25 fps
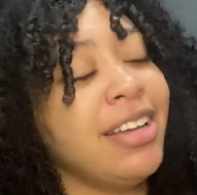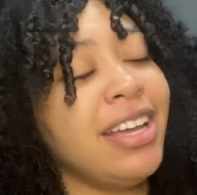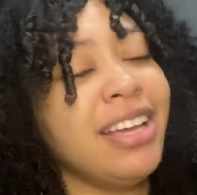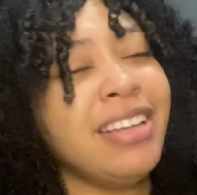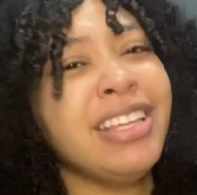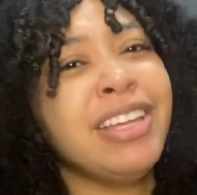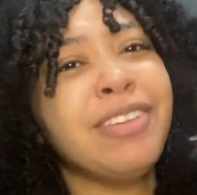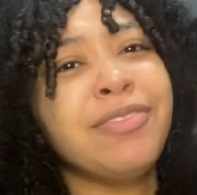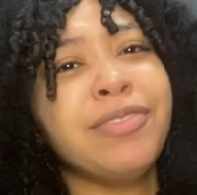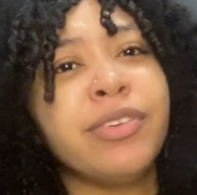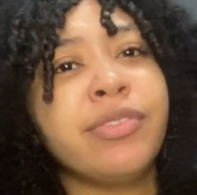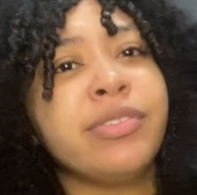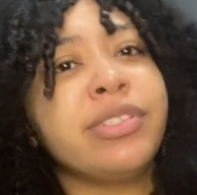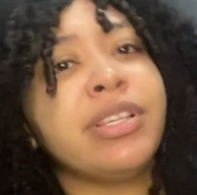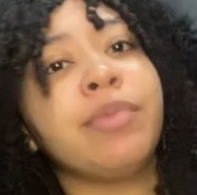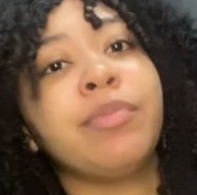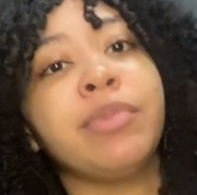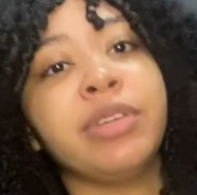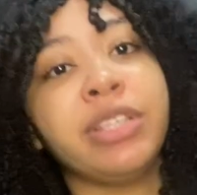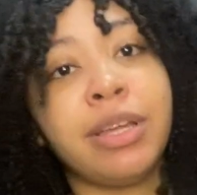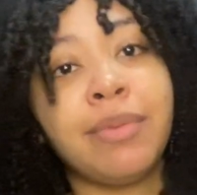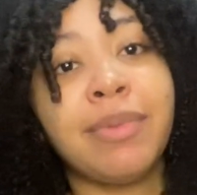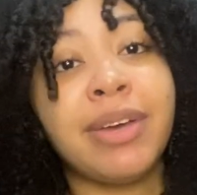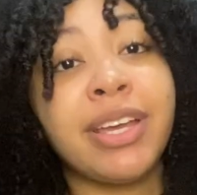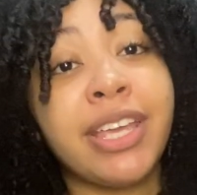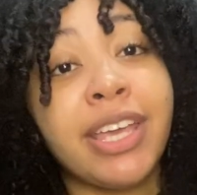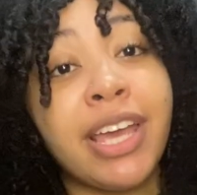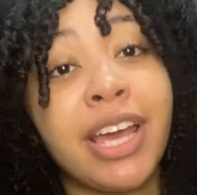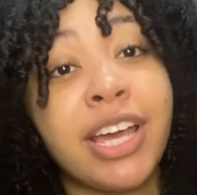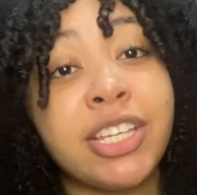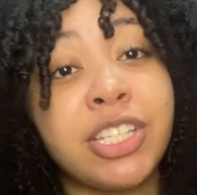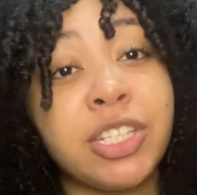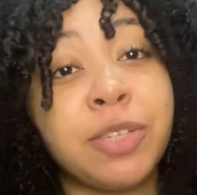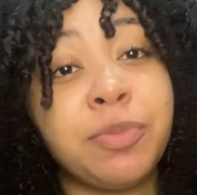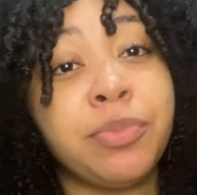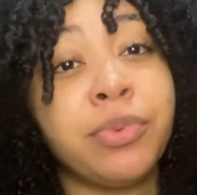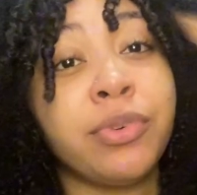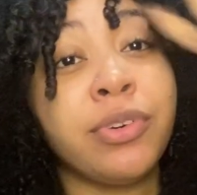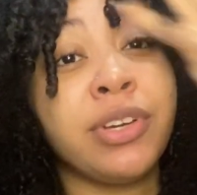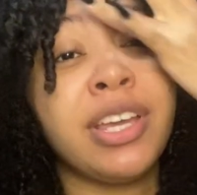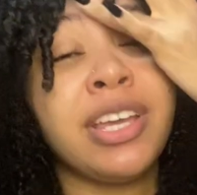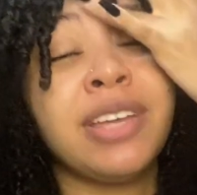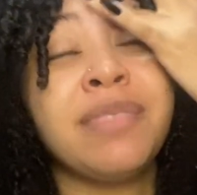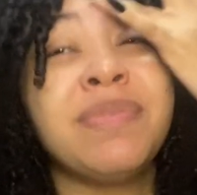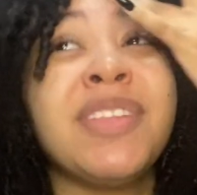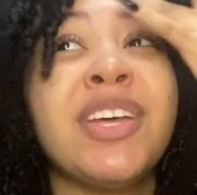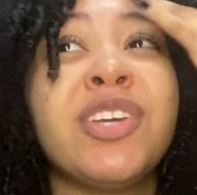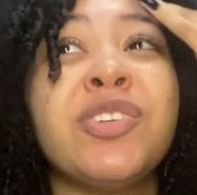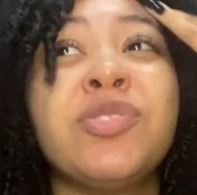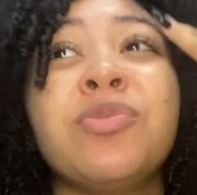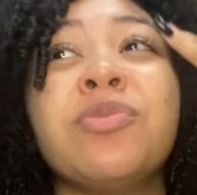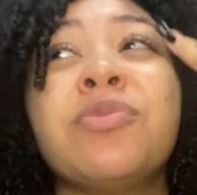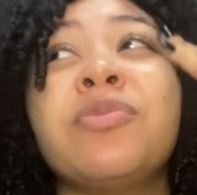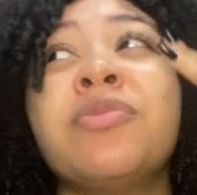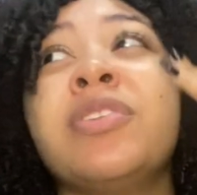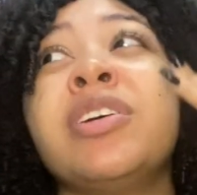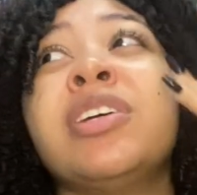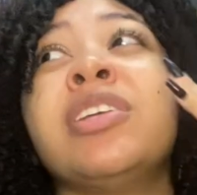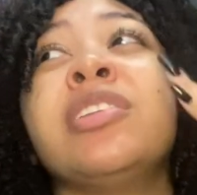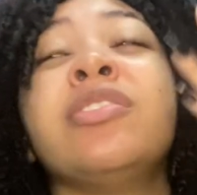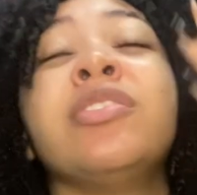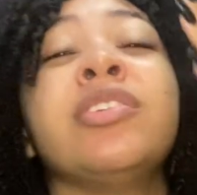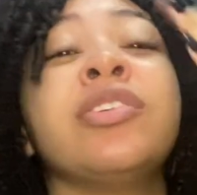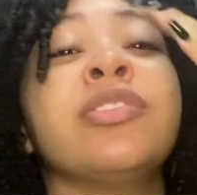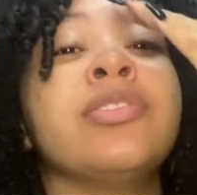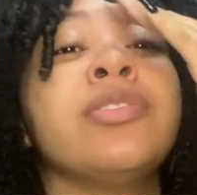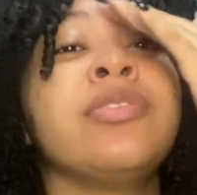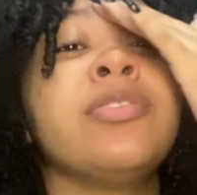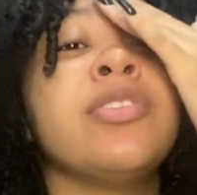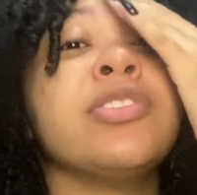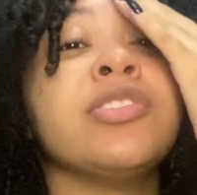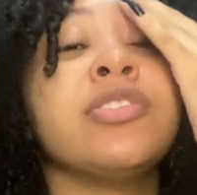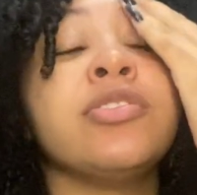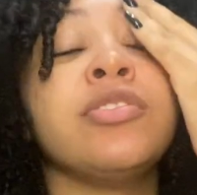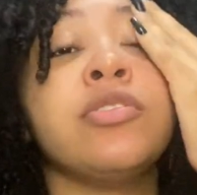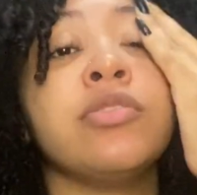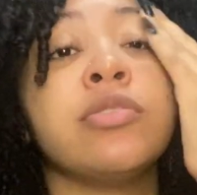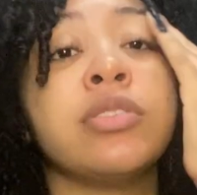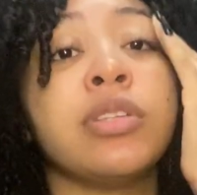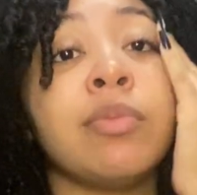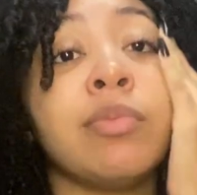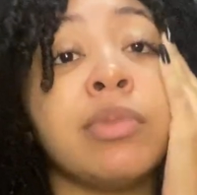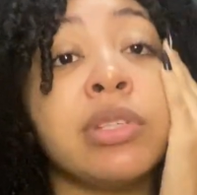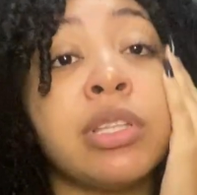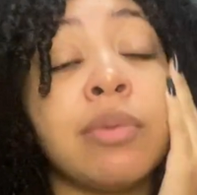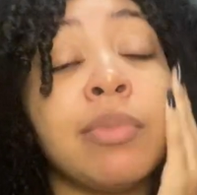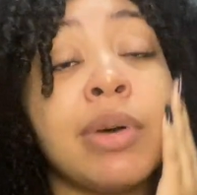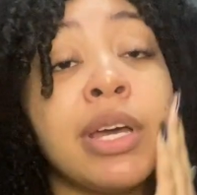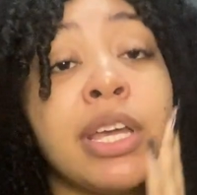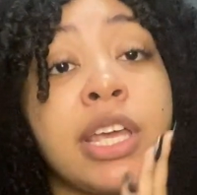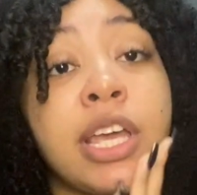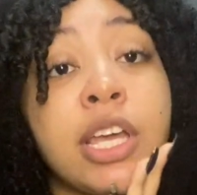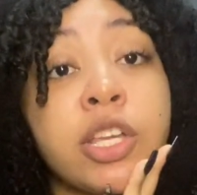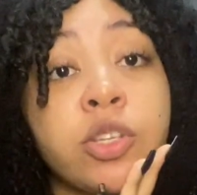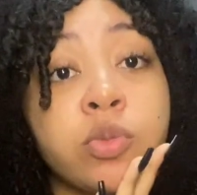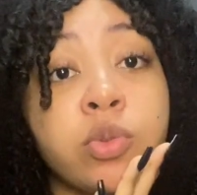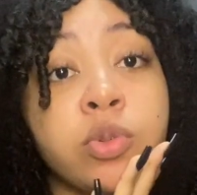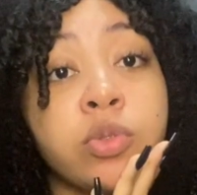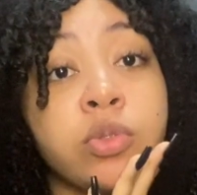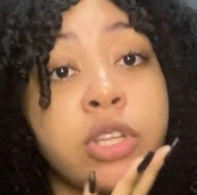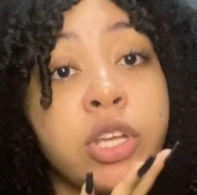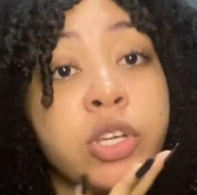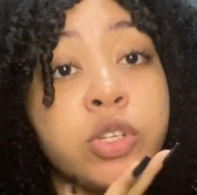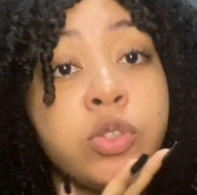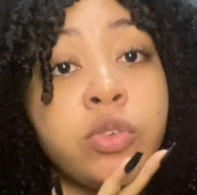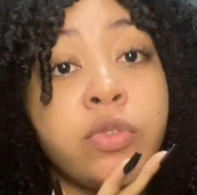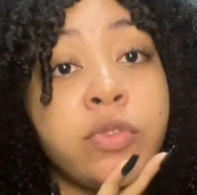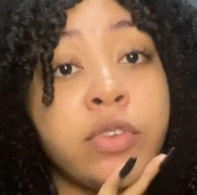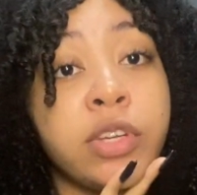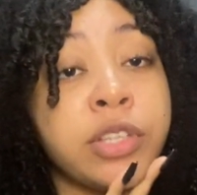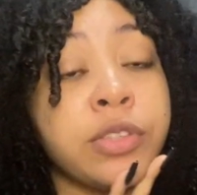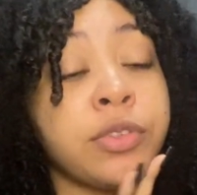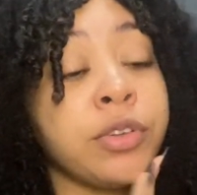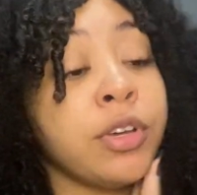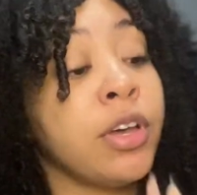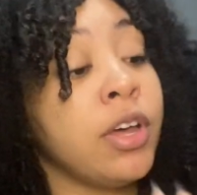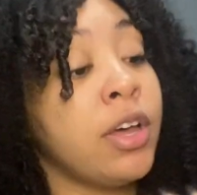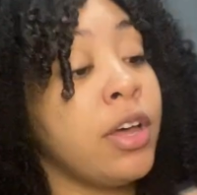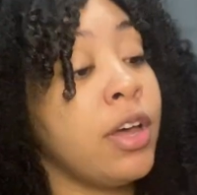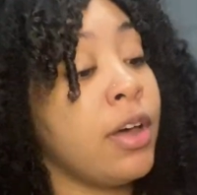Eu nem vou usar muita maquiagem porque tá chovendo eu não gosto de usar muita maquiagem quando tá chovendo.